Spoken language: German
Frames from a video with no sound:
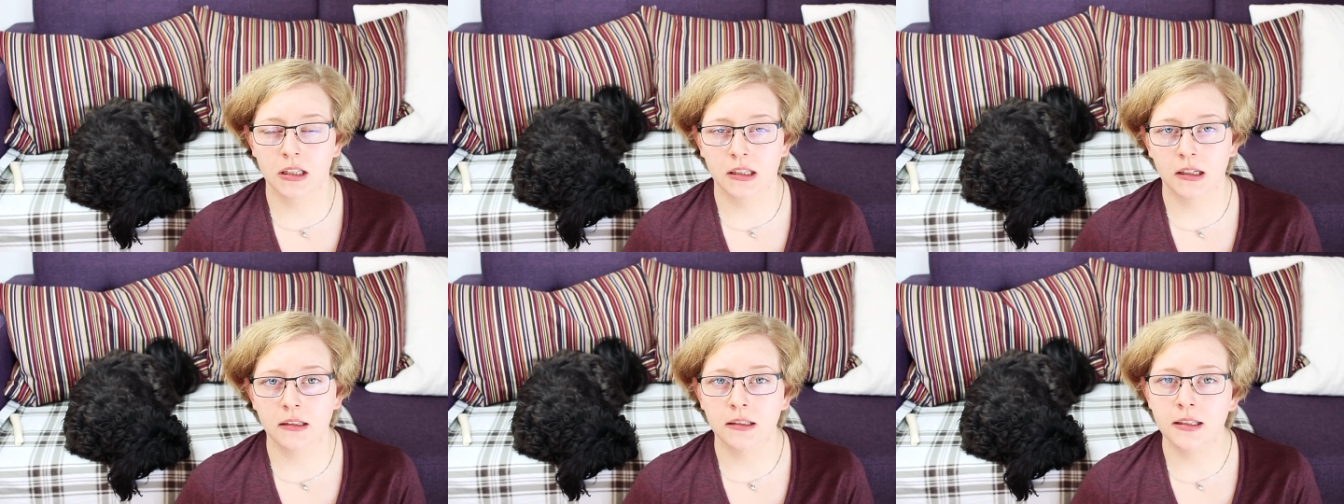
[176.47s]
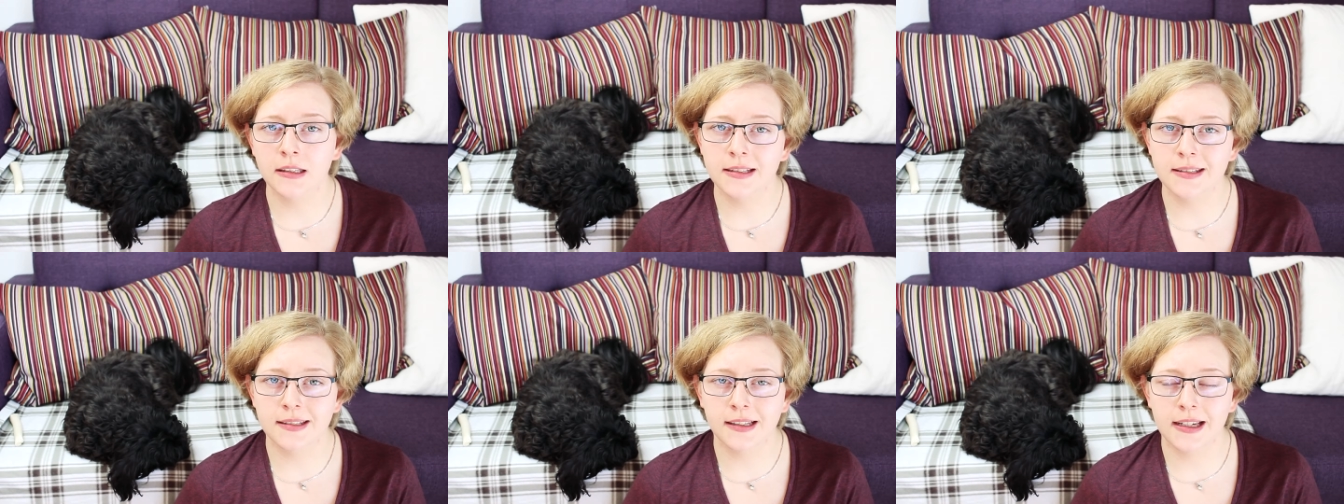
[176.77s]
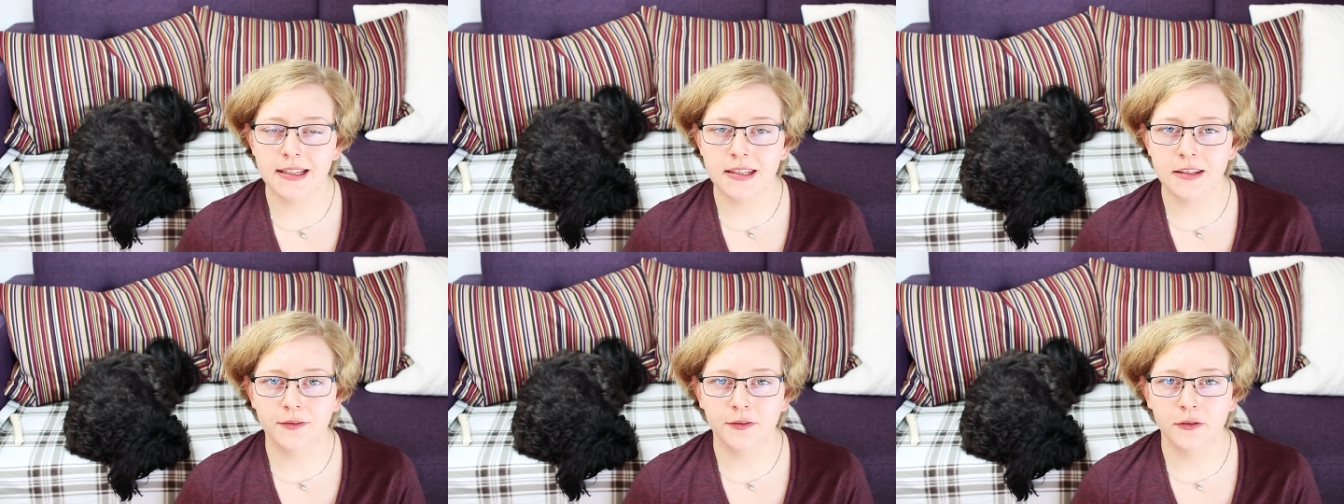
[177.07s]
Ich kannte
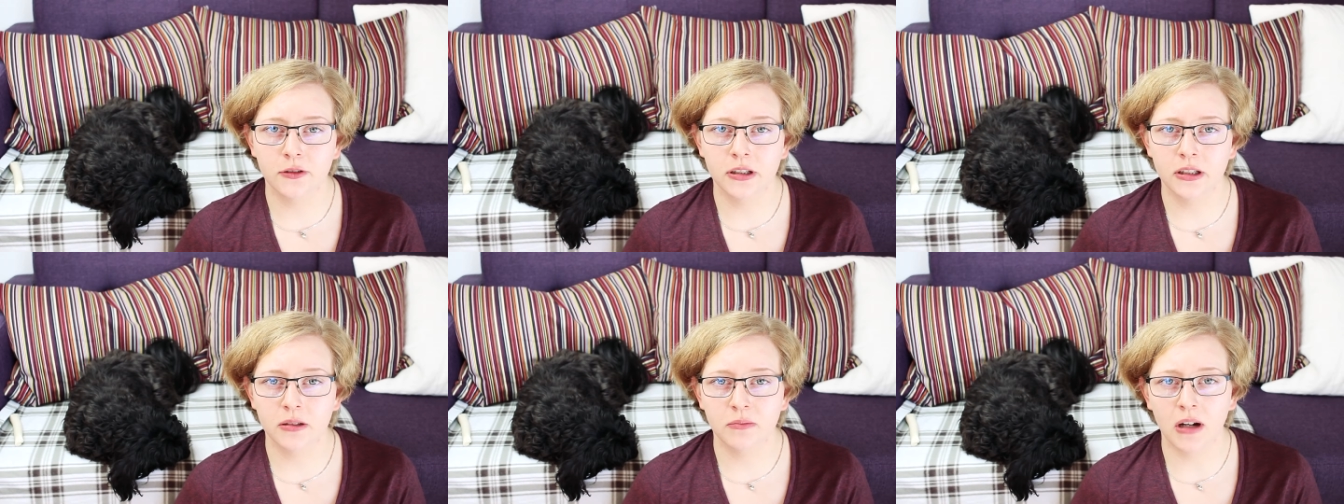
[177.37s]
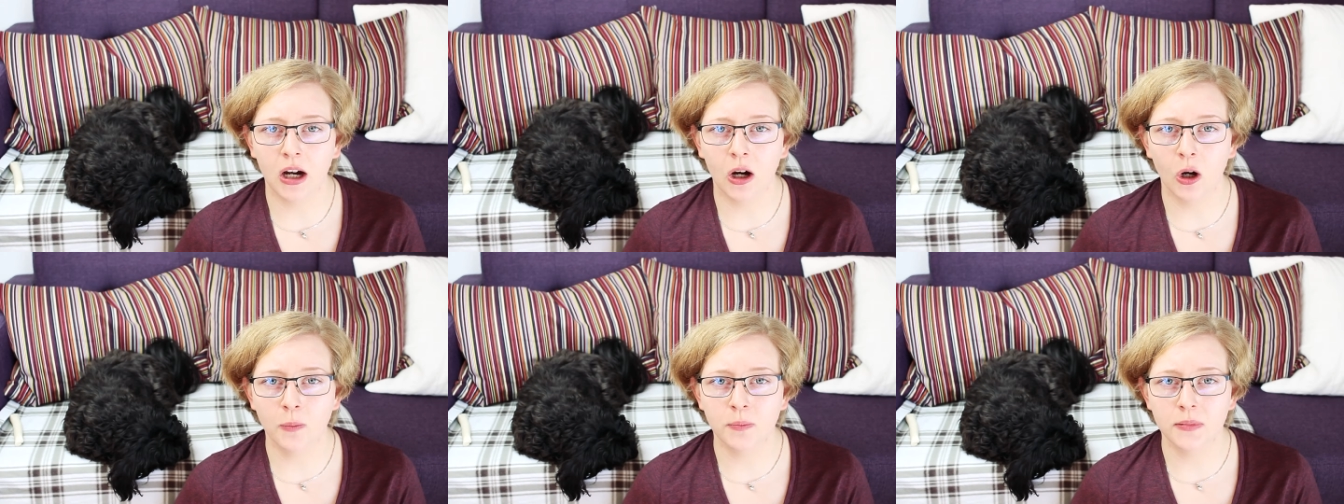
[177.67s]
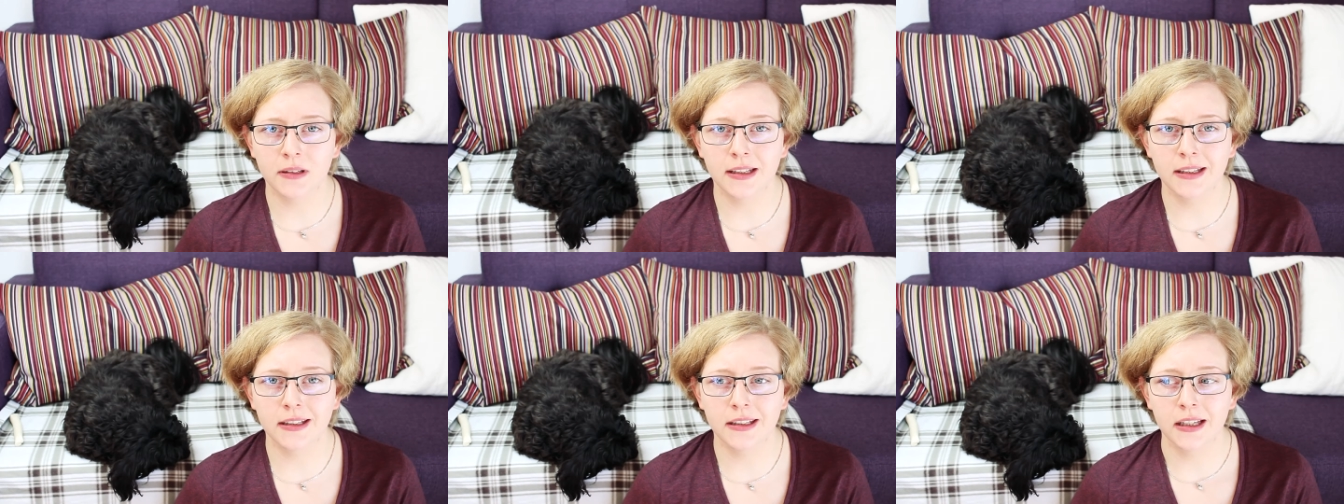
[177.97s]
diese Rasse vorher
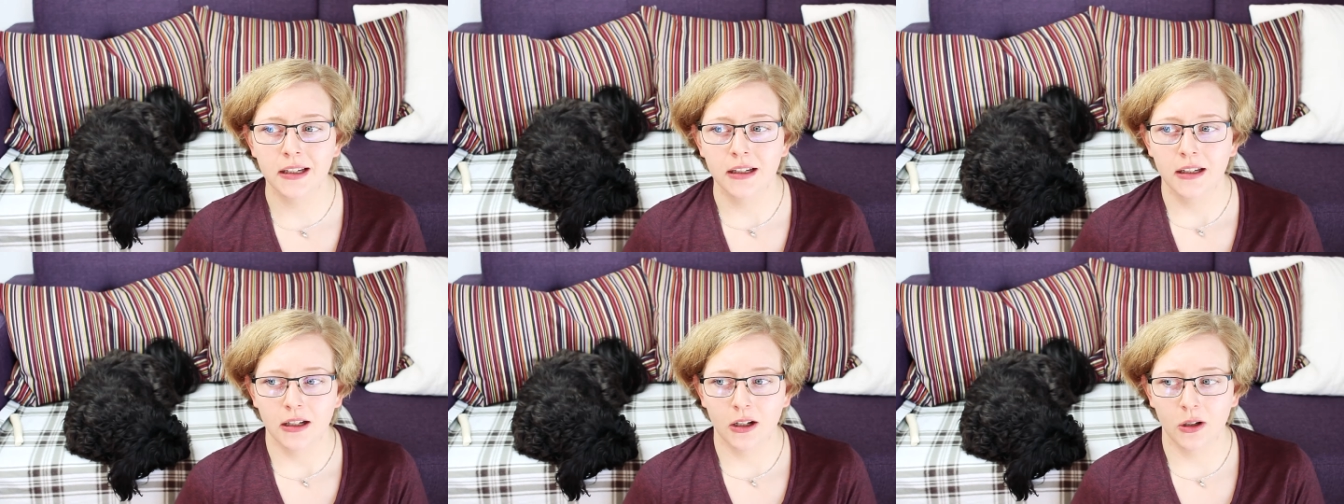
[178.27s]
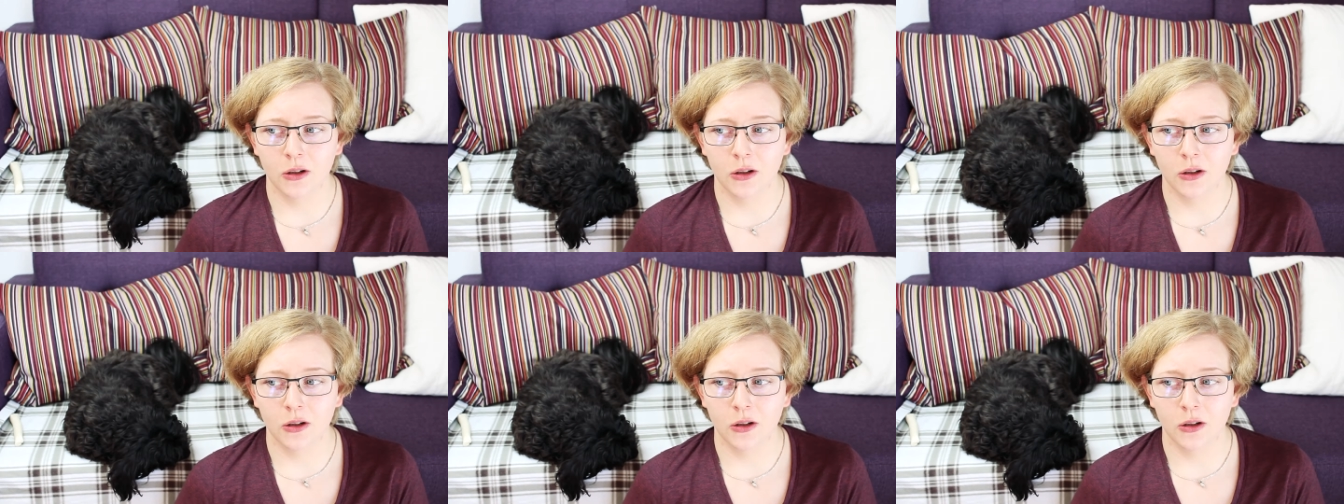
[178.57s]
überhaupt nicht